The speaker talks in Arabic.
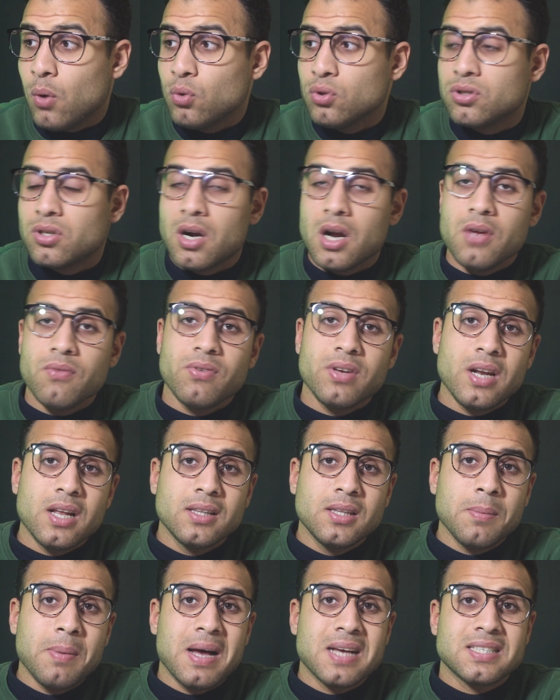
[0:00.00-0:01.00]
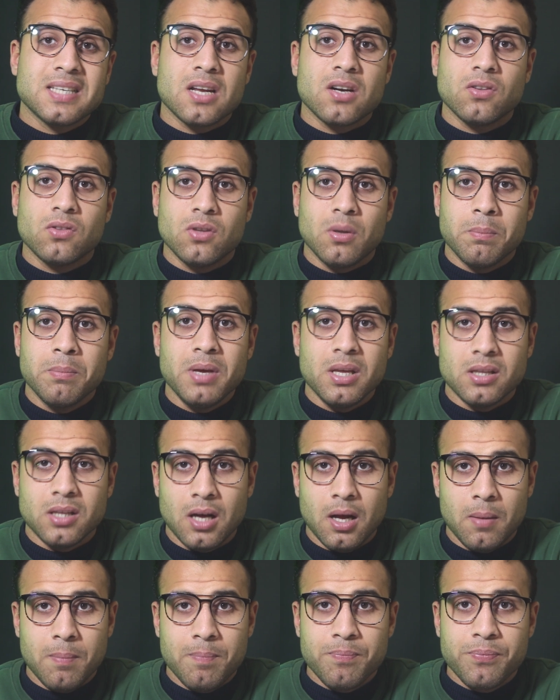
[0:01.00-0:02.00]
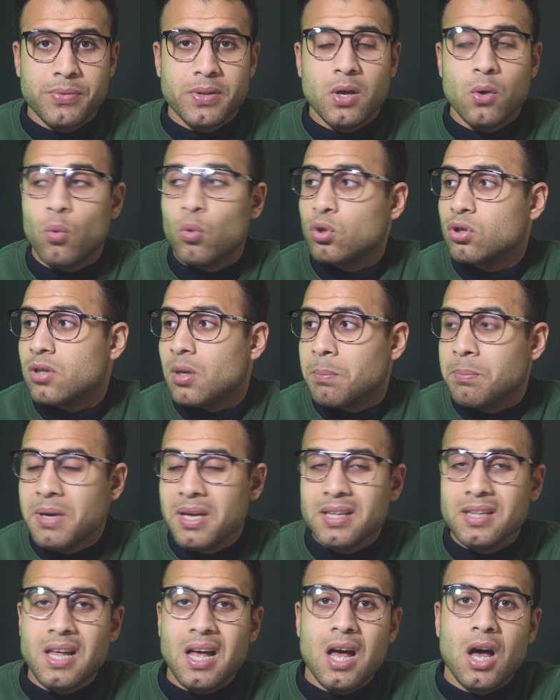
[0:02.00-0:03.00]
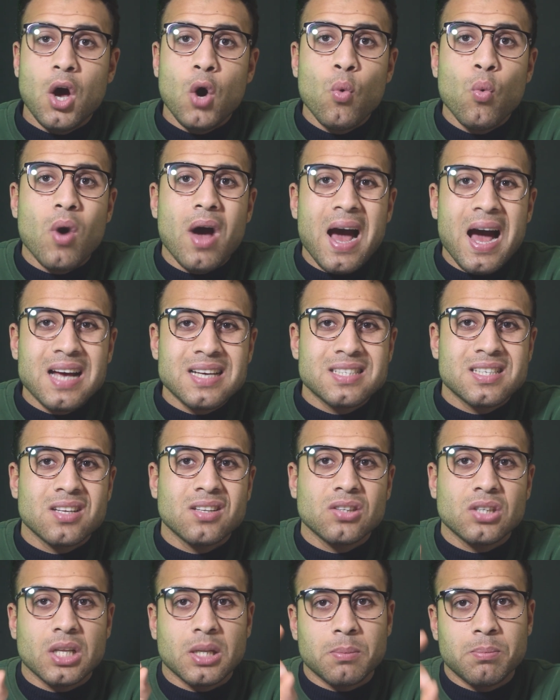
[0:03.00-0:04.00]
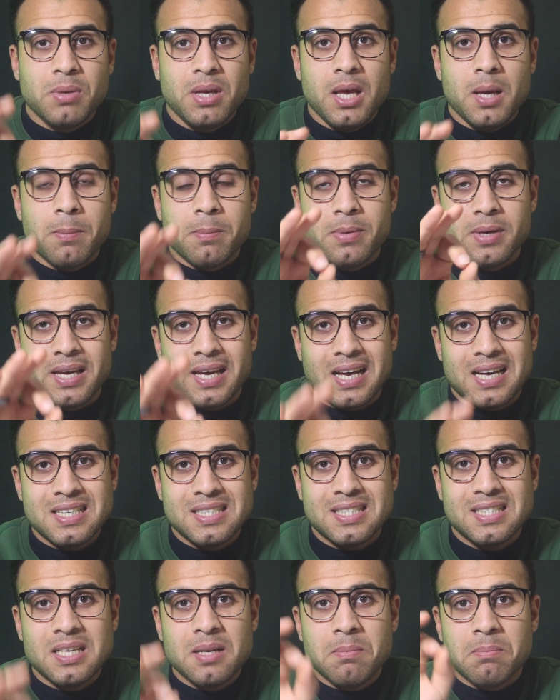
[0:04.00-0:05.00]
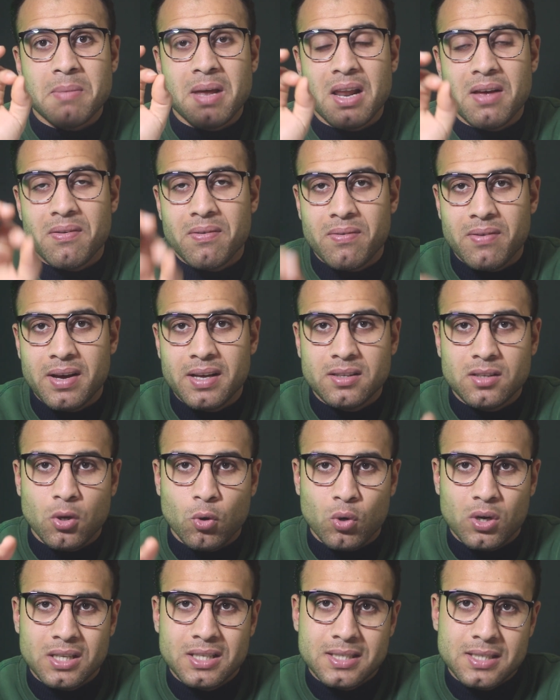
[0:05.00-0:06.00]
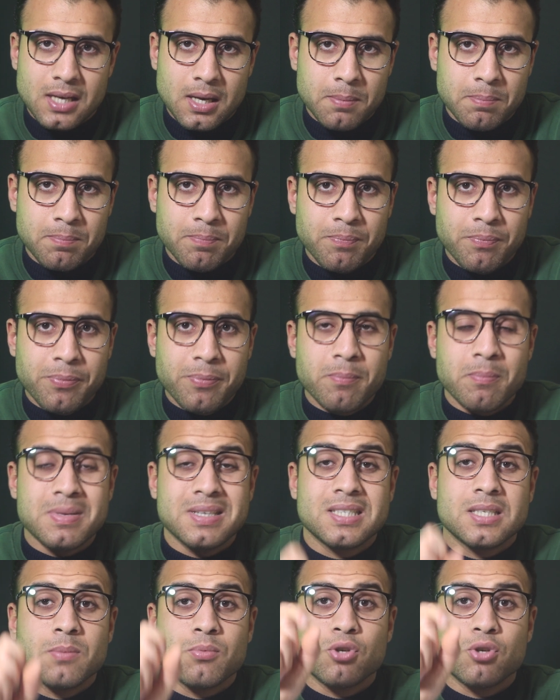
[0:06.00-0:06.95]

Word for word: أو الدرايف هنا تبحث عن التطبيق ده والتطبيق ده هو أحسن تطبيق بيخزن ملفات الواتساب بس